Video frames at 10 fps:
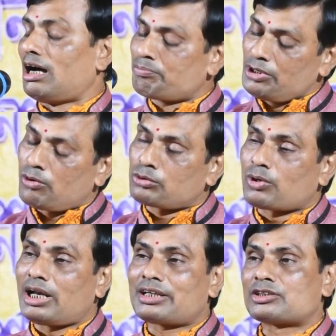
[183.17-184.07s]
আপনি
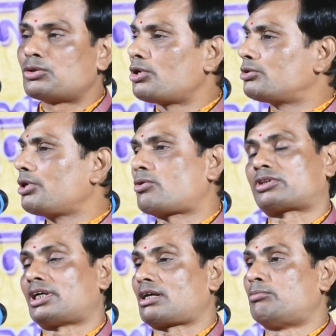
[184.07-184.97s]
কতকালকের জোরে জোরে
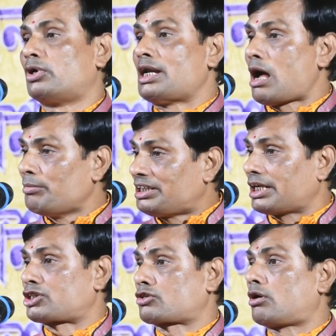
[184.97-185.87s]
কথাটা বললেন আমি
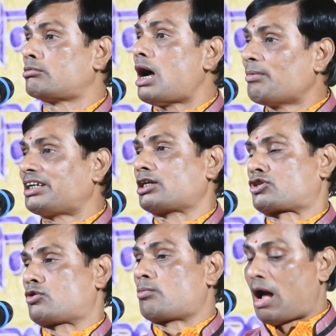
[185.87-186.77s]
টেস্ট করব আমি টেস্ট করব